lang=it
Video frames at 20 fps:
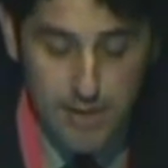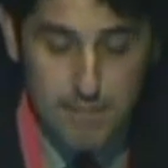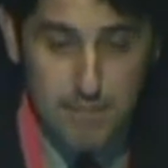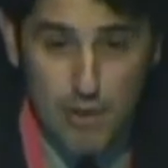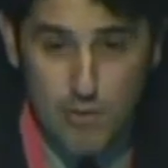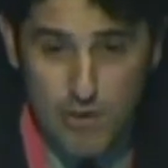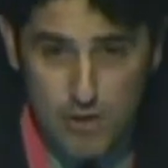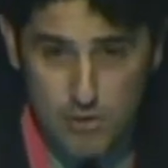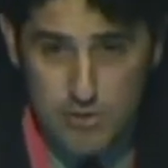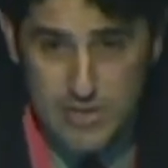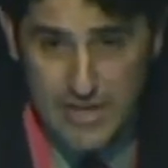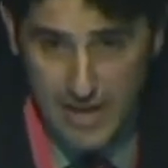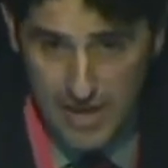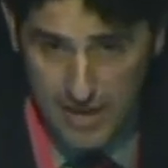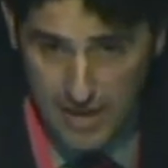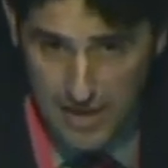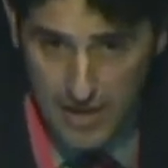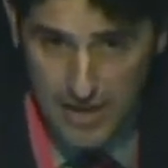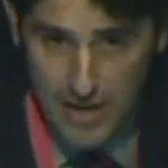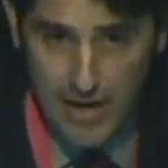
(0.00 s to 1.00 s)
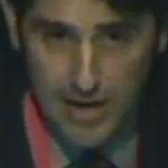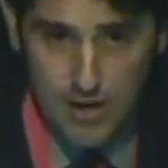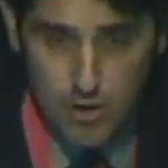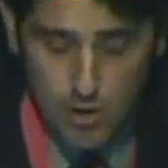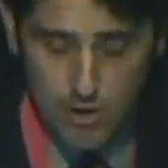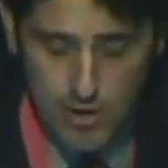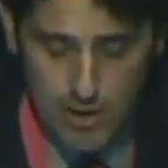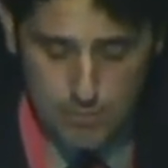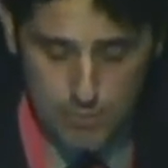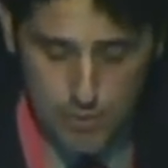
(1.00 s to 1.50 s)
ma una cosa
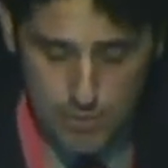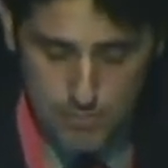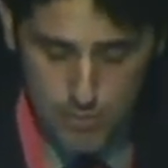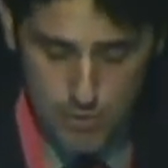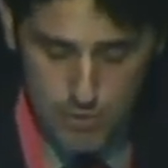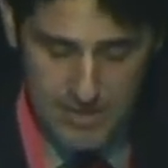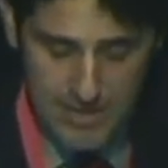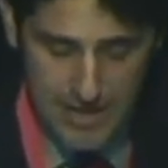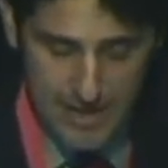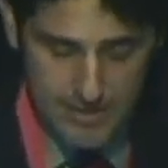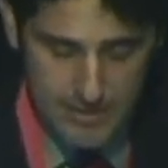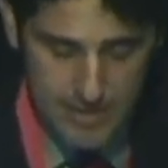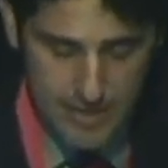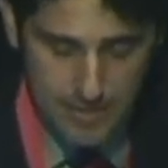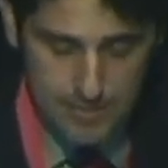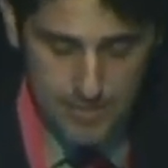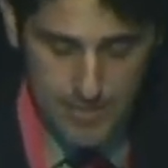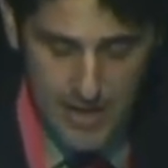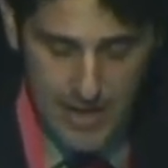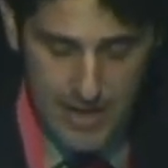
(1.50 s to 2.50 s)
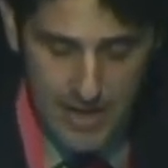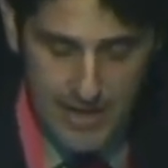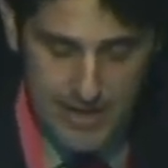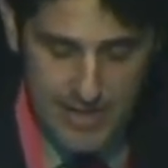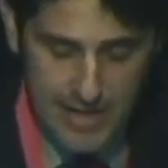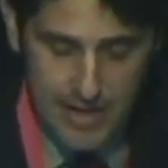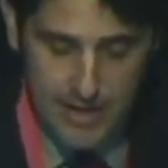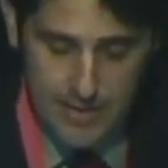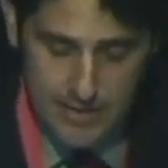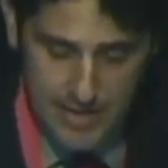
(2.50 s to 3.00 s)
ancora più importante è
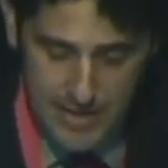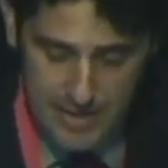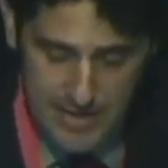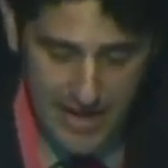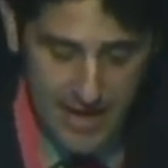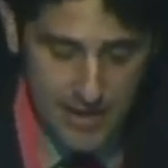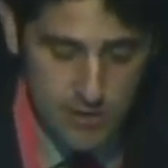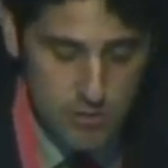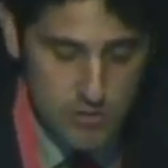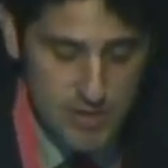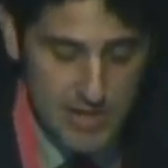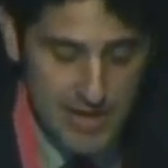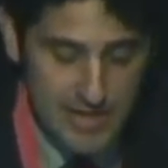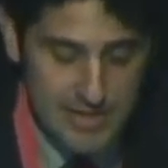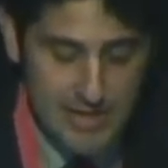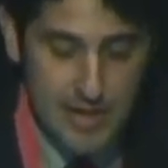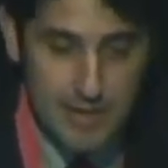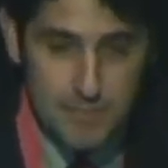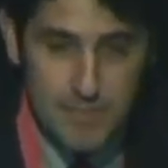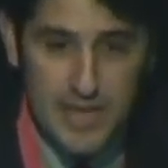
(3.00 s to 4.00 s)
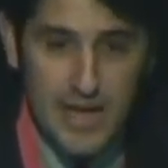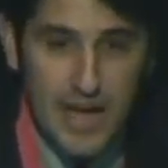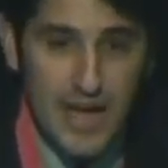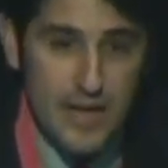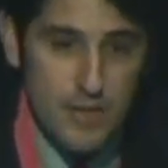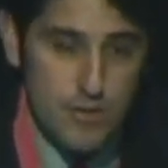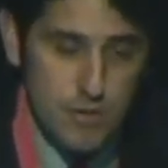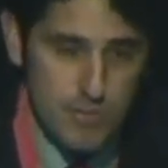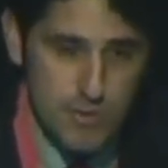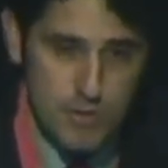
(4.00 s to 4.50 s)
che la diagnosi, la terapia
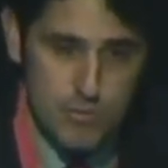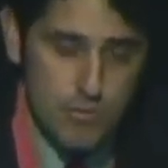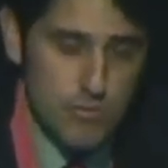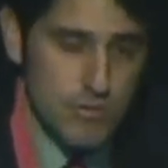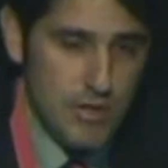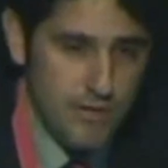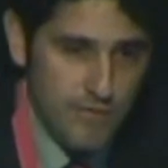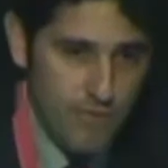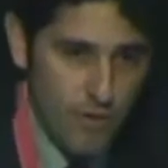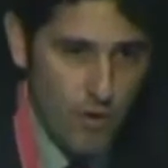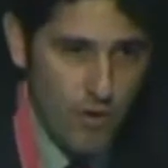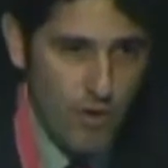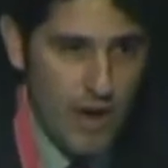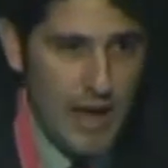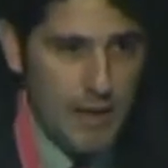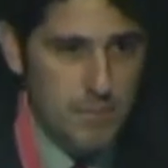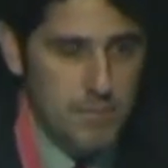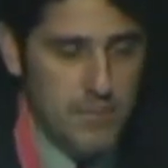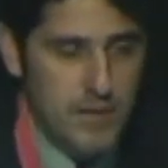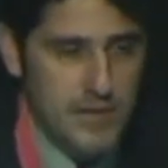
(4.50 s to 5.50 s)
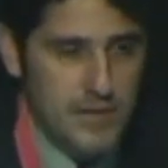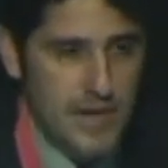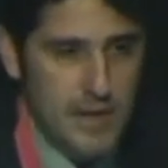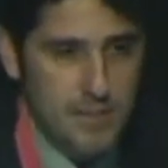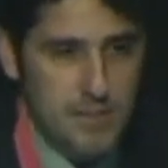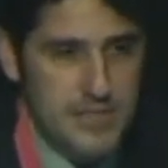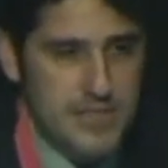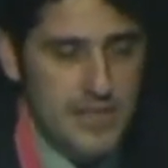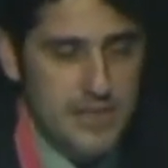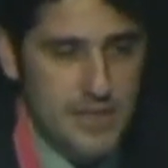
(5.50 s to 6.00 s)
e soprattutto il follow-up
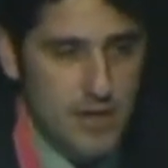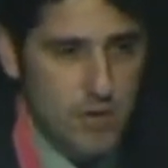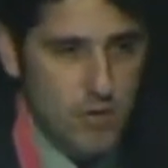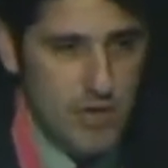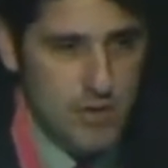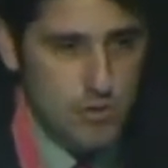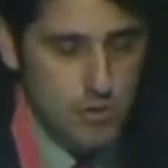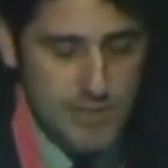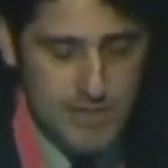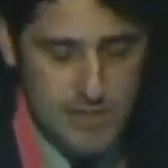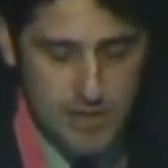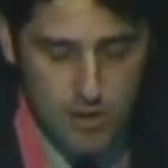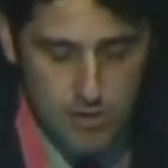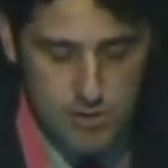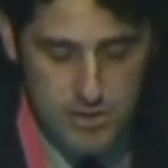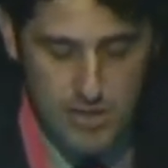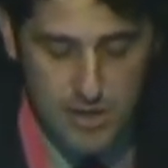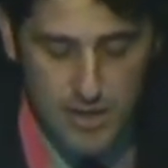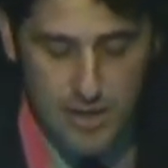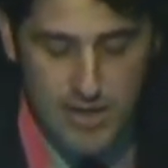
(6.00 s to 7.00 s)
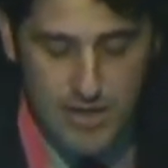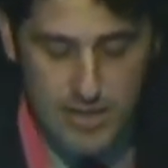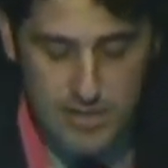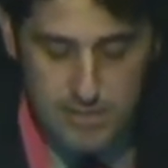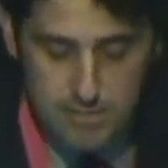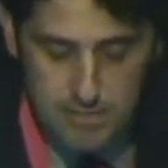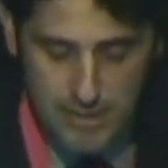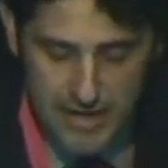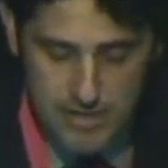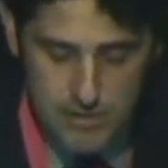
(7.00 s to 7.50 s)
della paziente con endometriosi
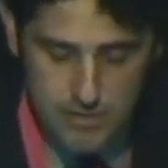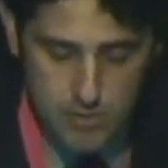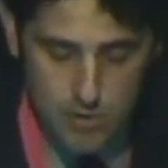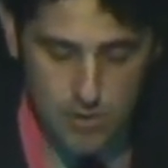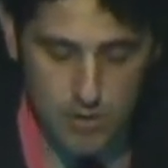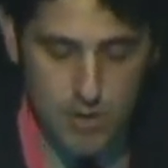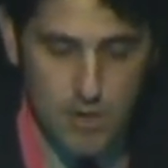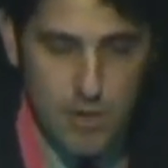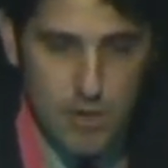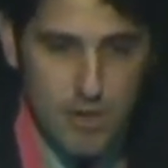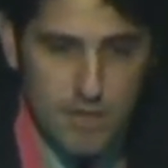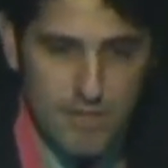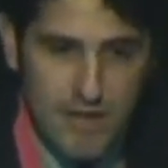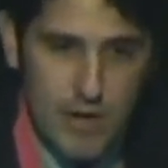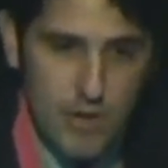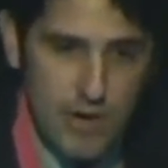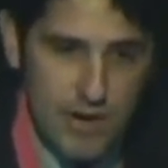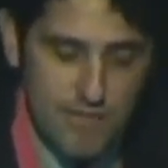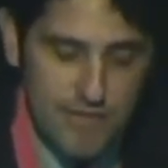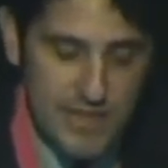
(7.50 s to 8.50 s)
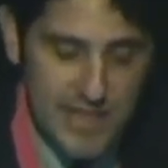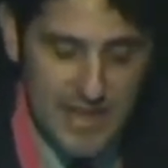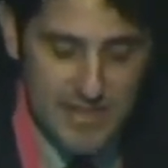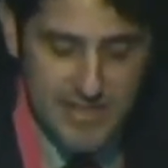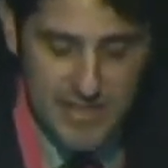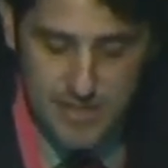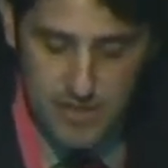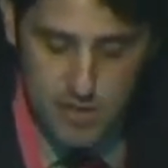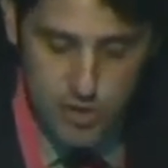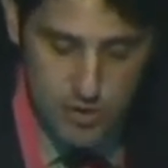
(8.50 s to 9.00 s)
spesso vengono
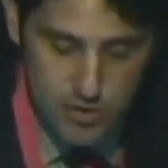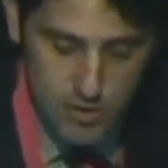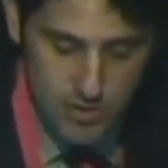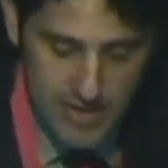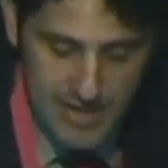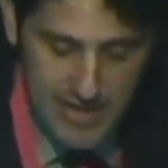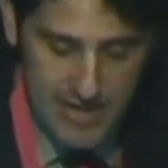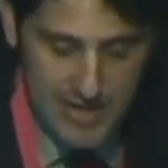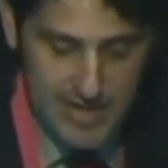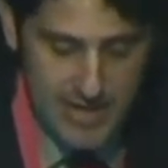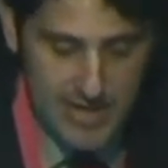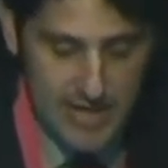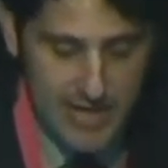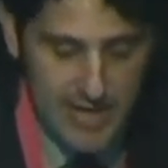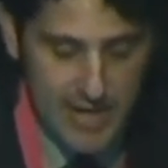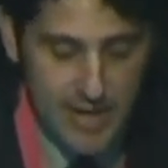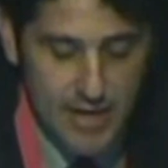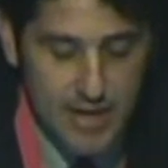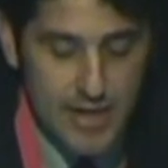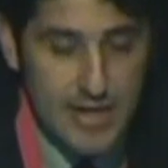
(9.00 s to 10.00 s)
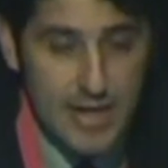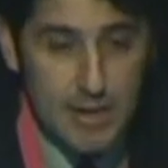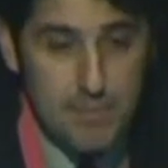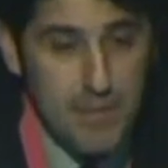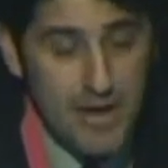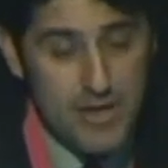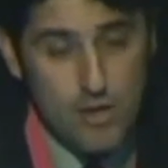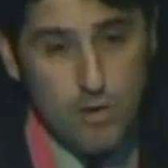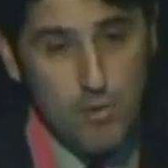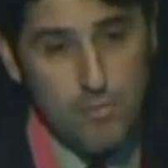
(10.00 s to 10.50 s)
affidati a decisioni cliniche che
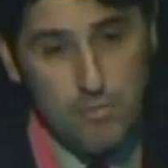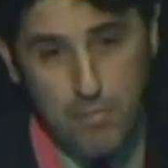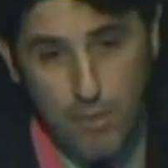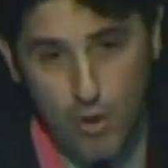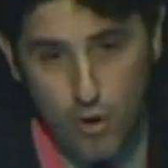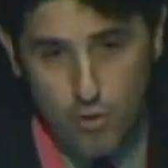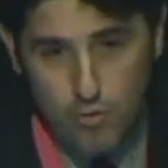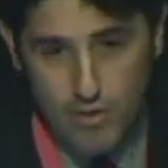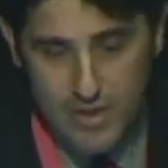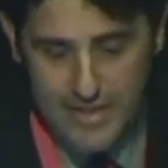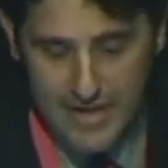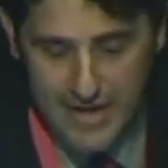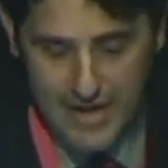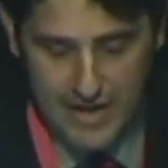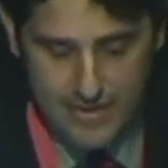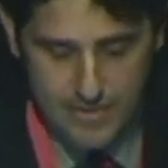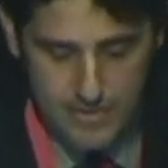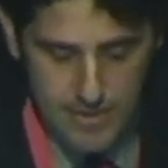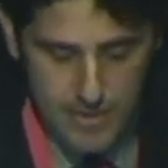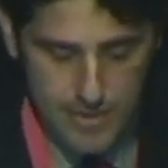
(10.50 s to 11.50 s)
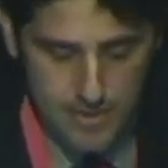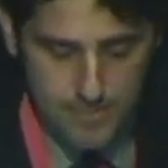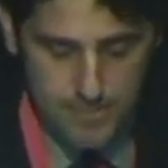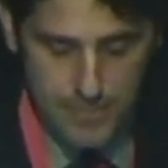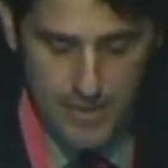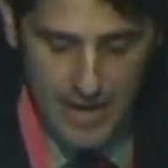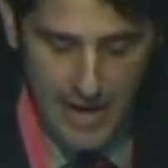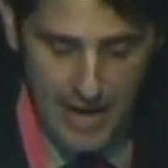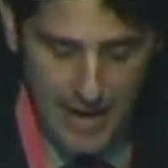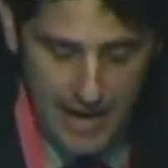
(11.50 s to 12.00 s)
appaiono poco aderenti
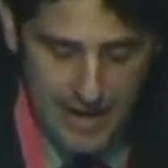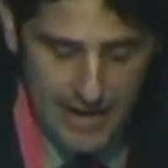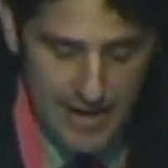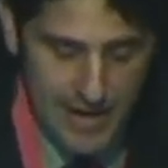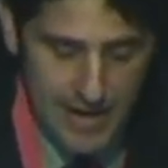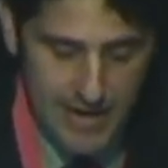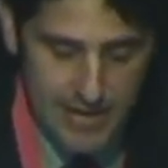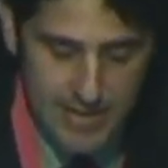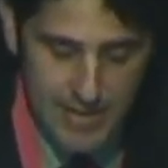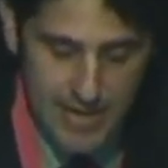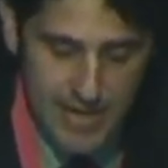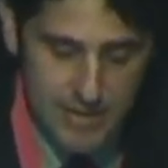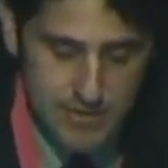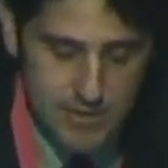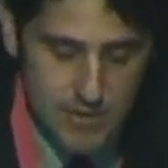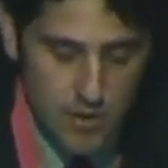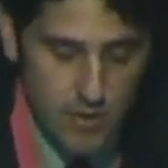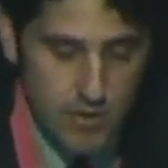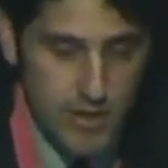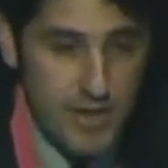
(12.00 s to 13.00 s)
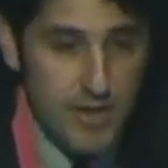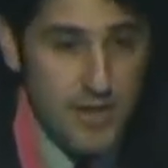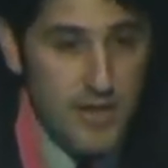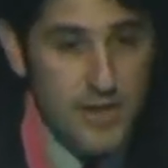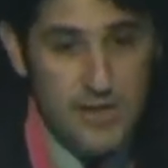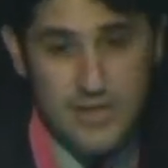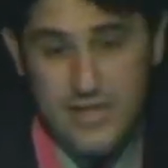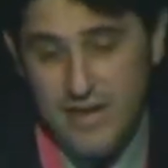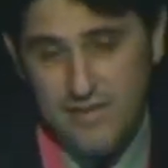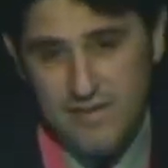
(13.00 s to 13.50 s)
alle indicazioni
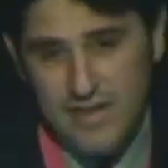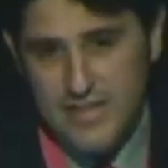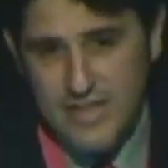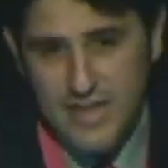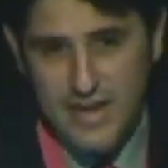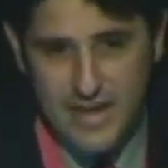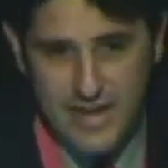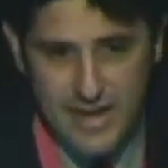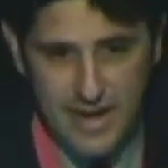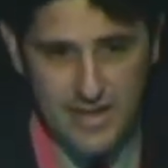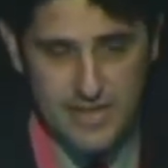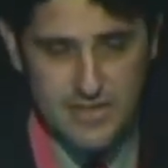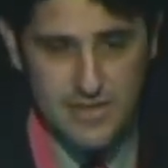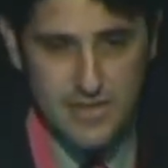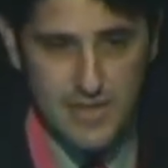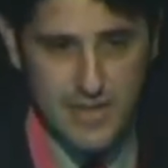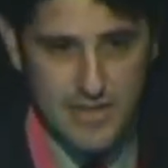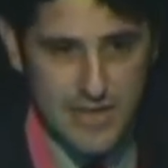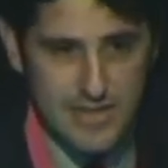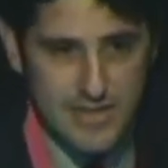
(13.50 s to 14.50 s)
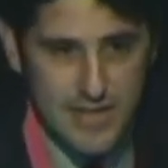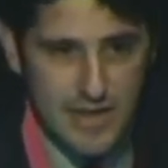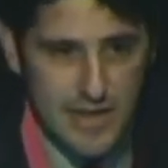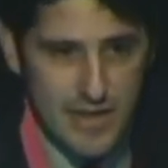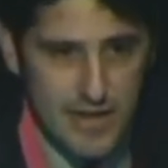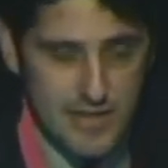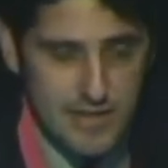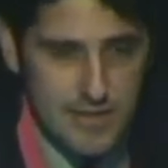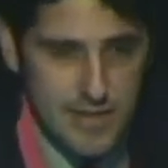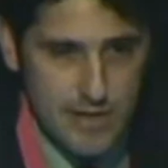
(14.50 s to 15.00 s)
derivanti dall'analisi dei dati e
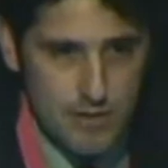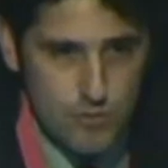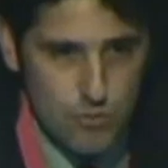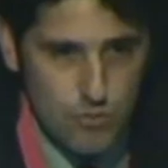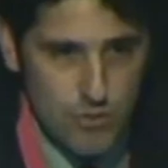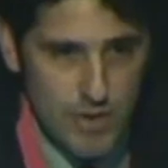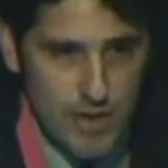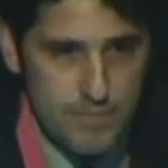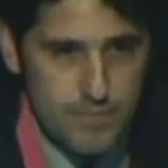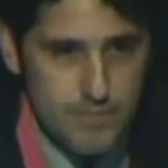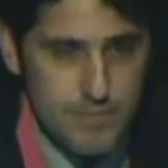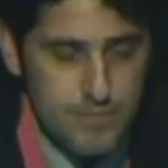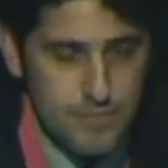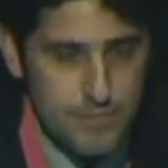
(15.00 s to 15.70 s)
della letteratura.